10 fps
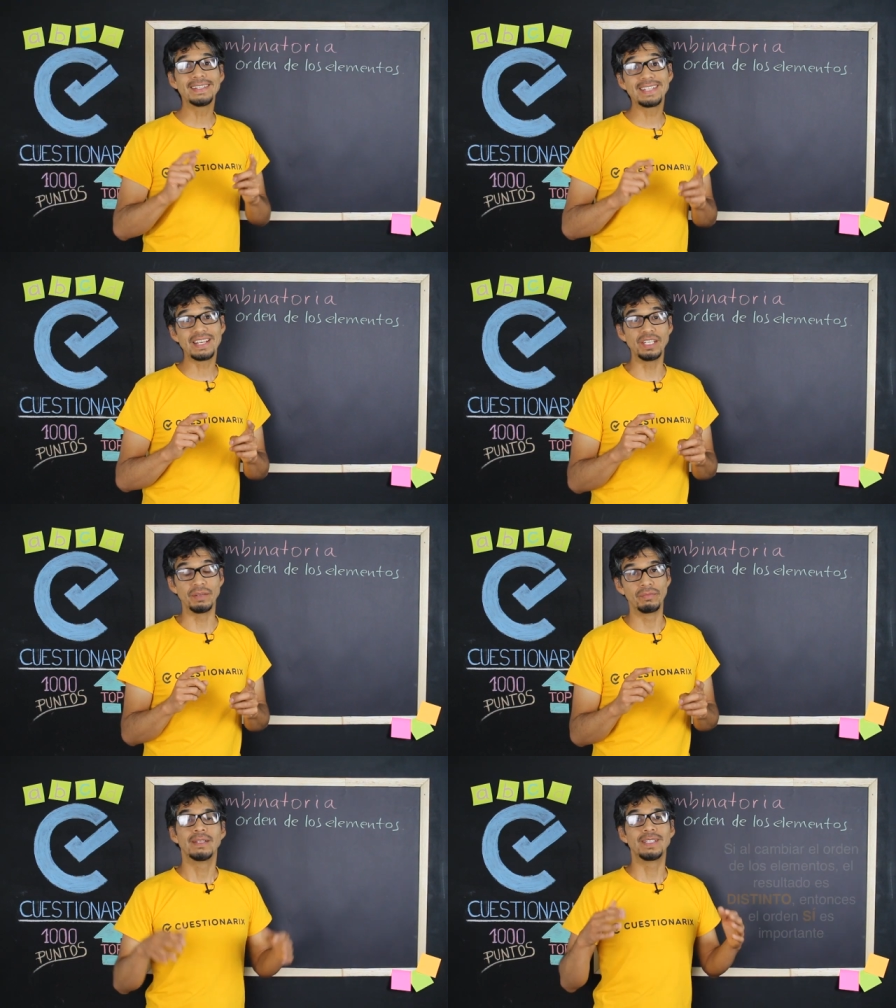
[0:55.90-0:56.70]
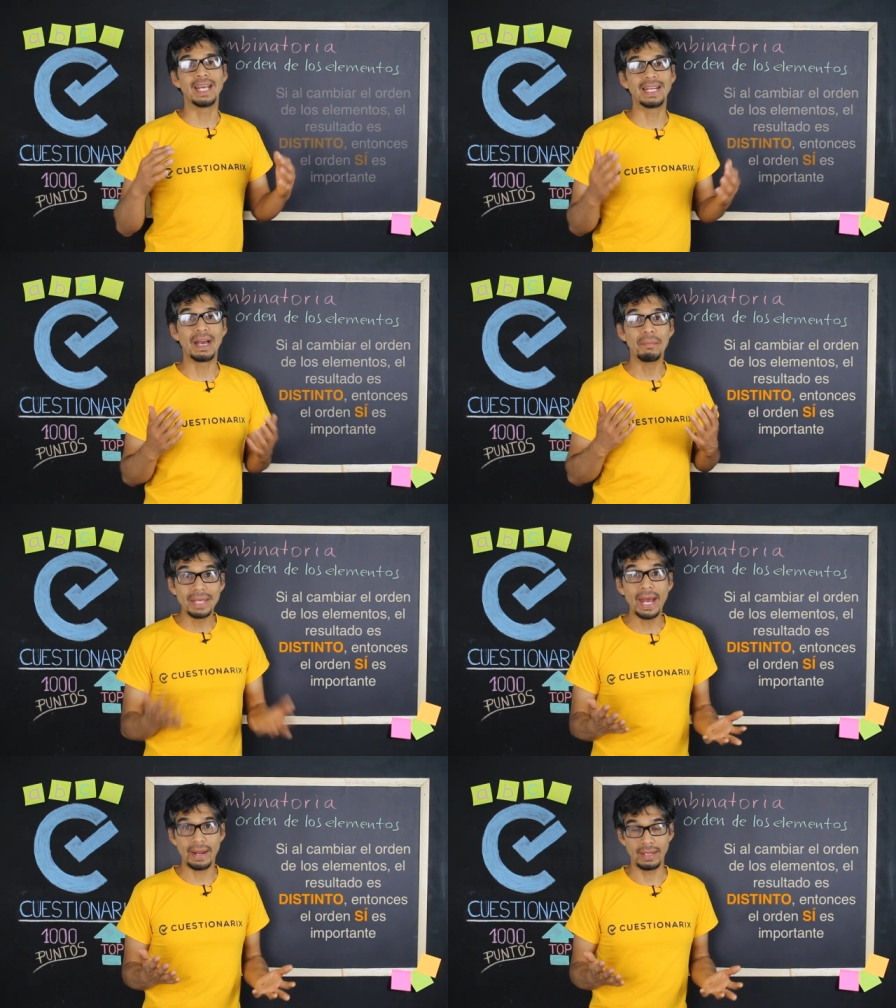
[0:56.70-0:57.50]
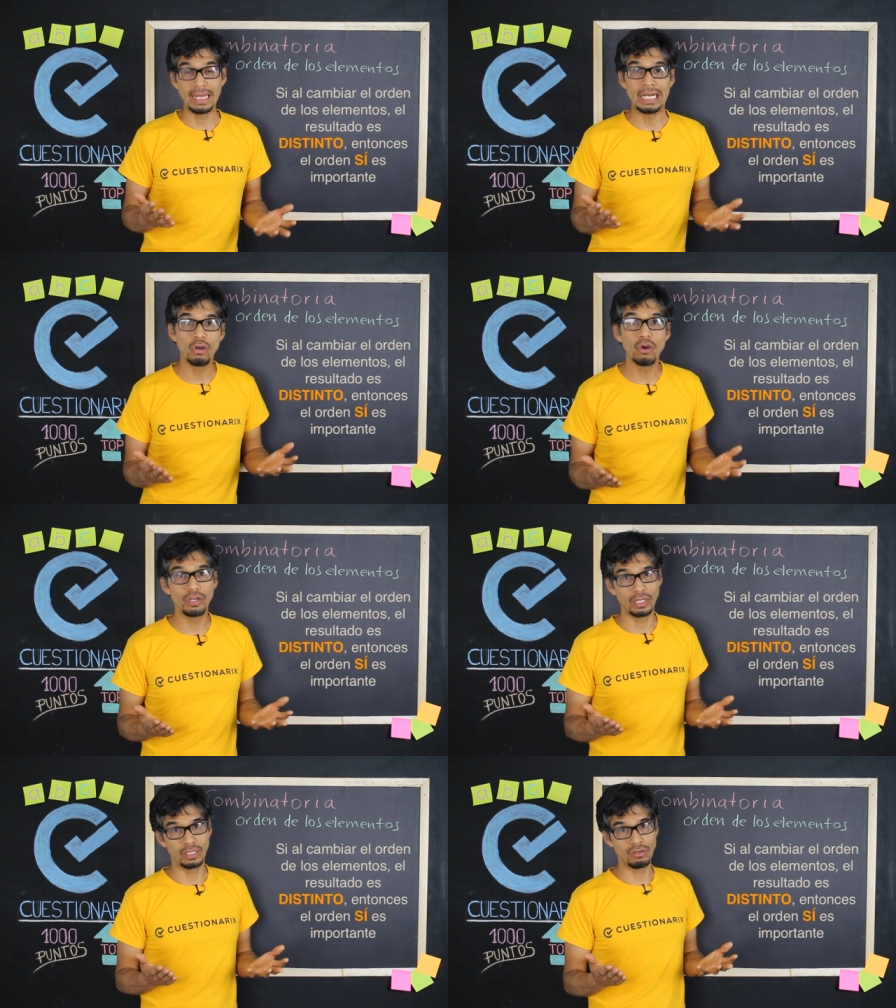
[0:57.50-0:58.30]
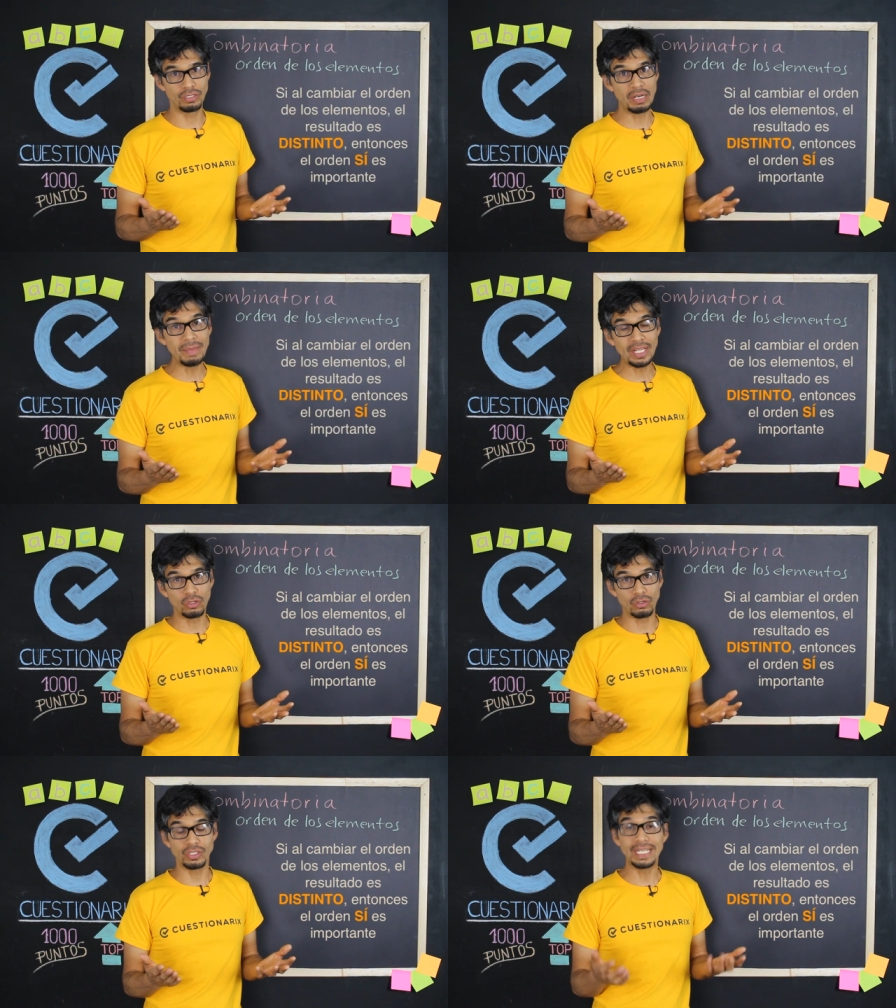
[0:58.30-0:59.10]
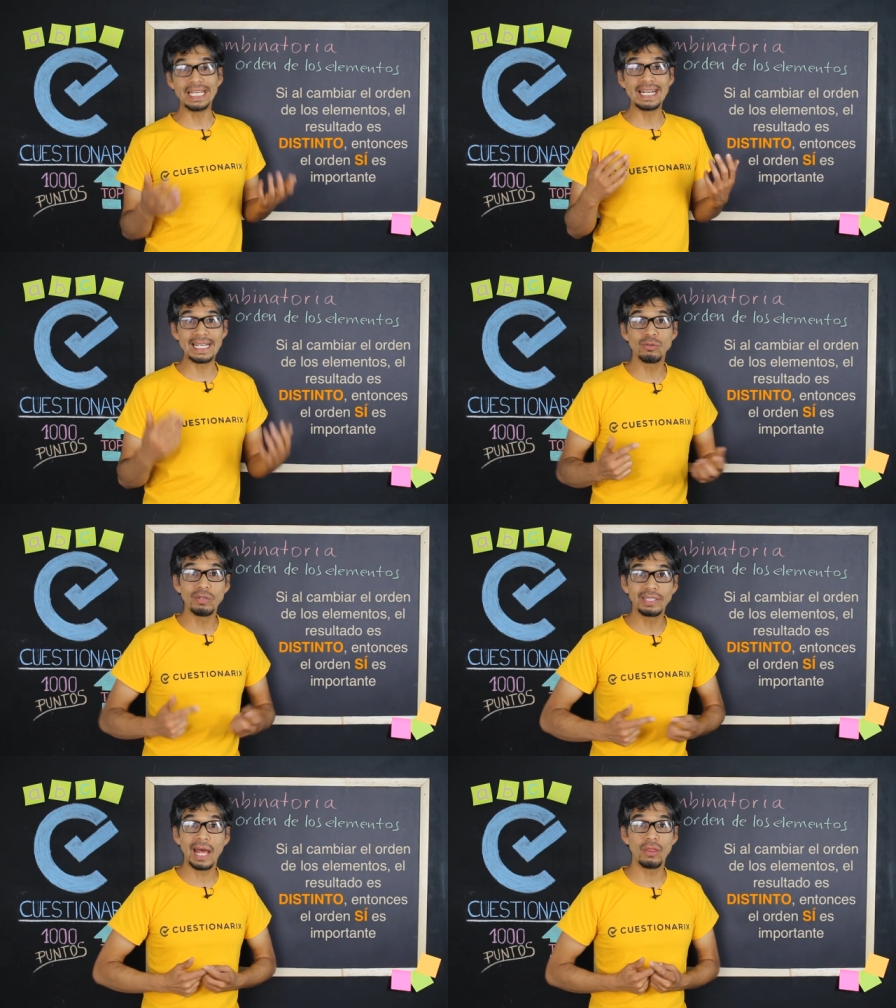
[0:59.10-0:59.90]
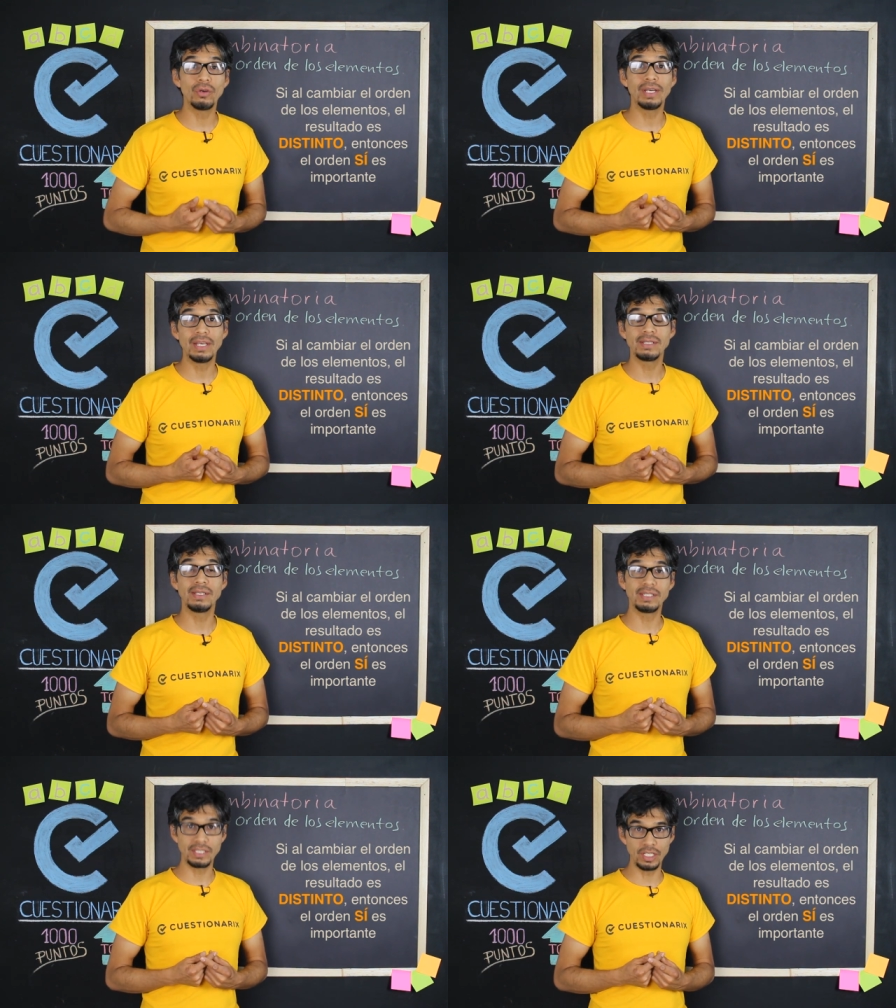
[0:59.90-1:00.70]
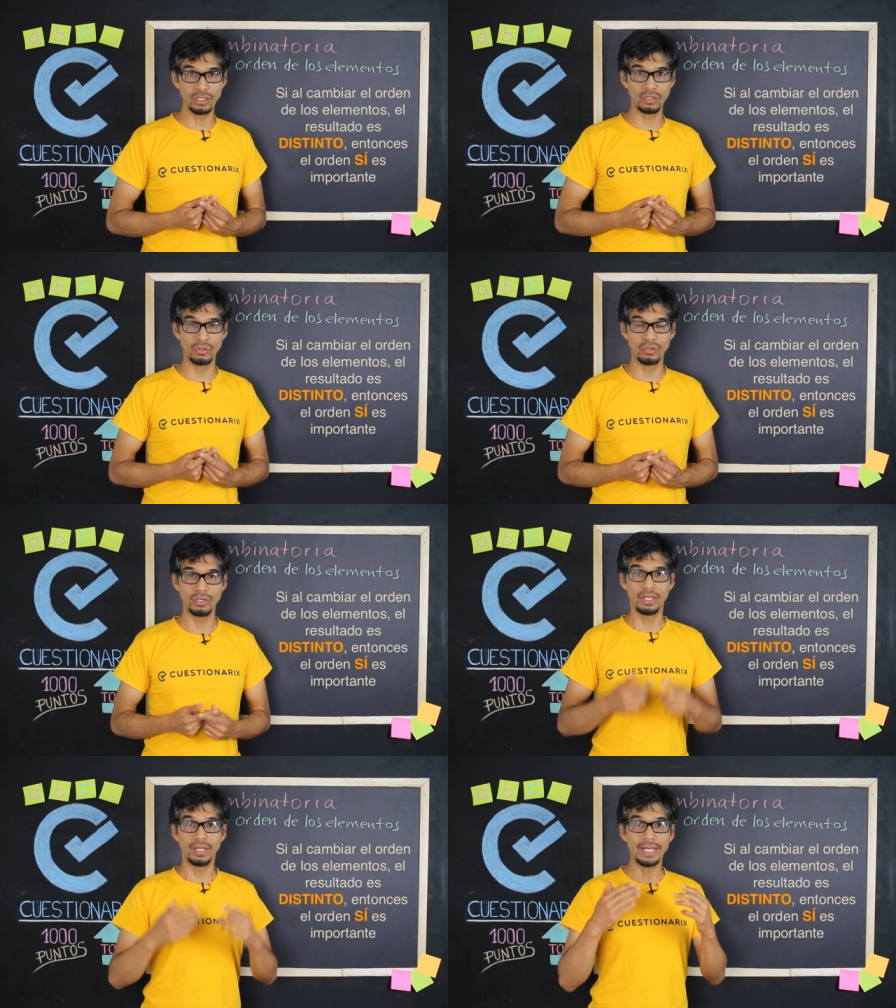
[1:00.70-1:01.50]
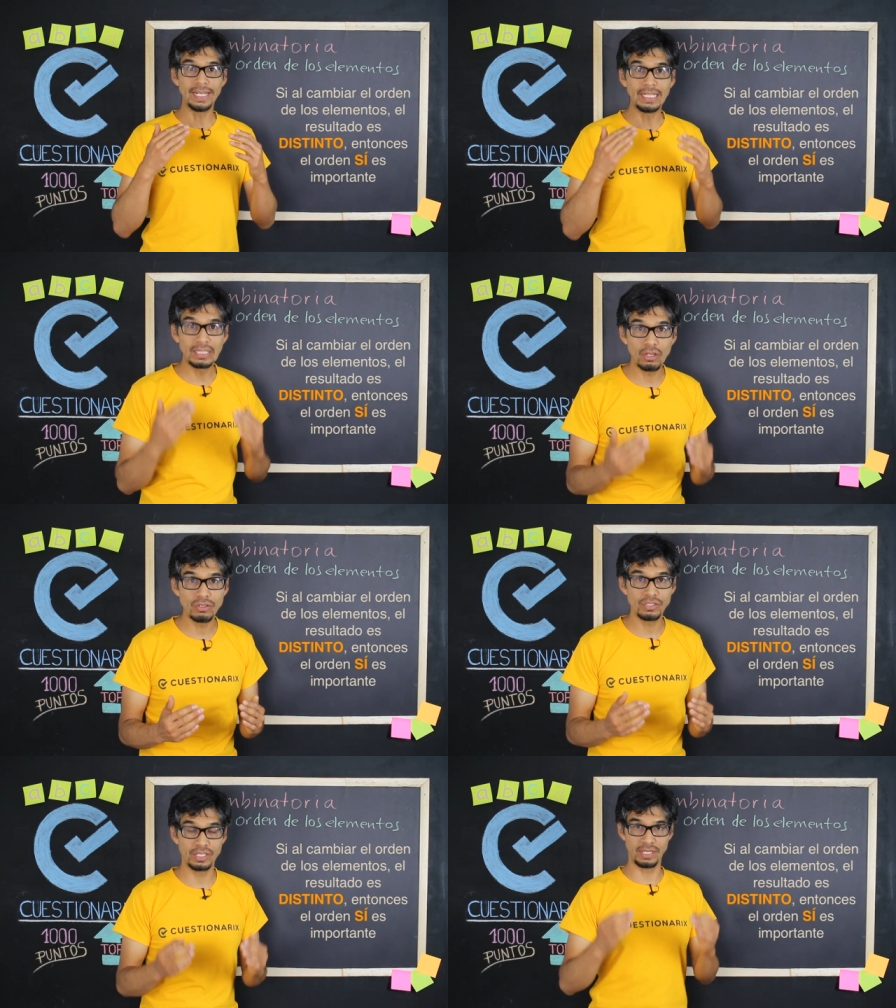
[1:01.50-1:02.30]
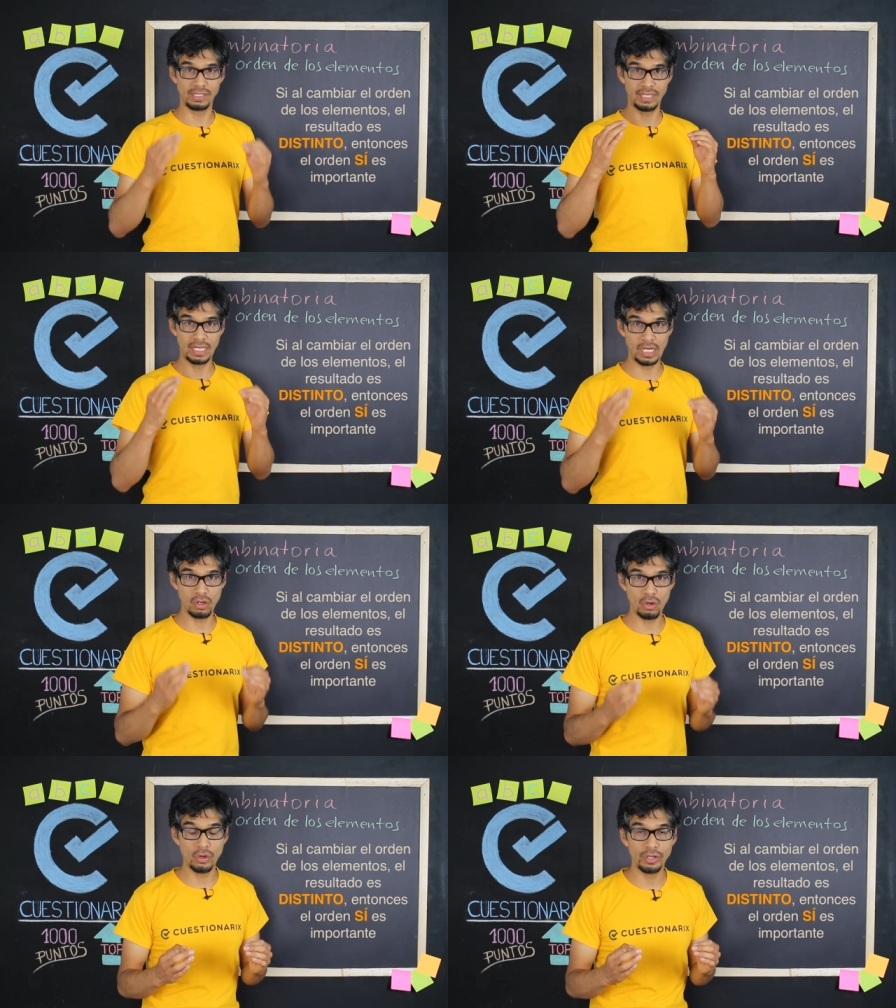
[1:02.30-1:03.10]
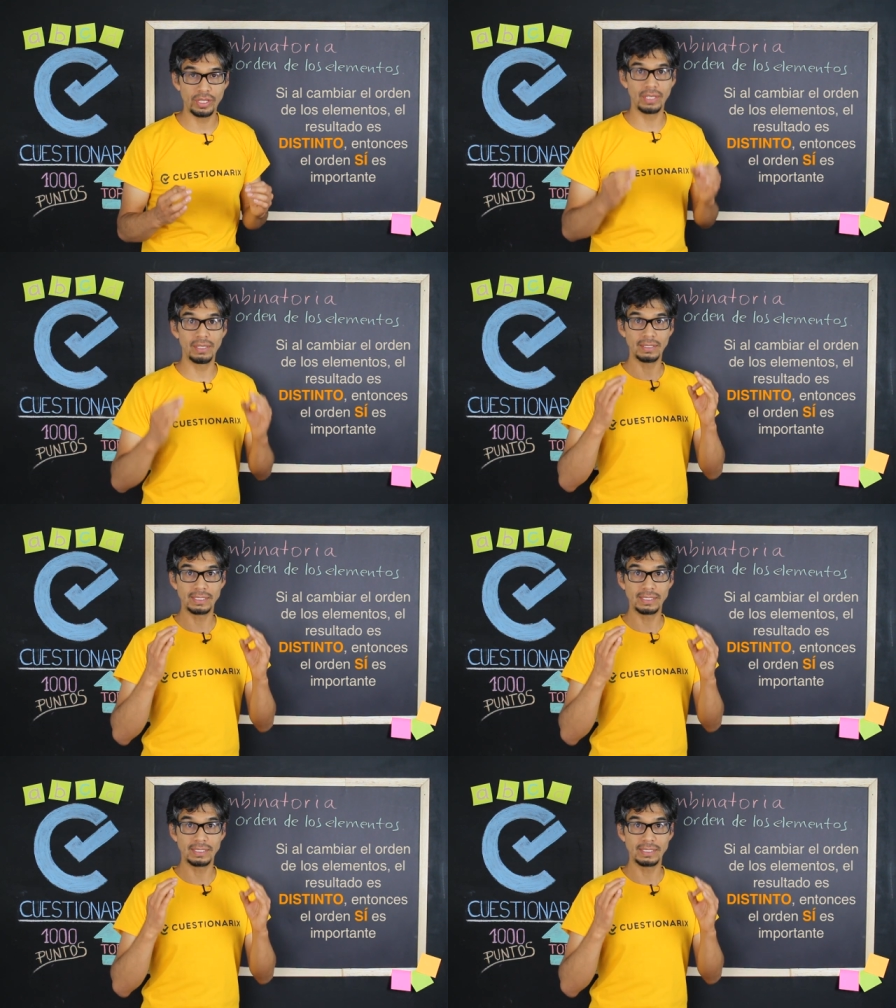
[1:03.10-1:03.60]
dice así, si al cambiar el orden de los elementos el resultado es distinto, entonces el orden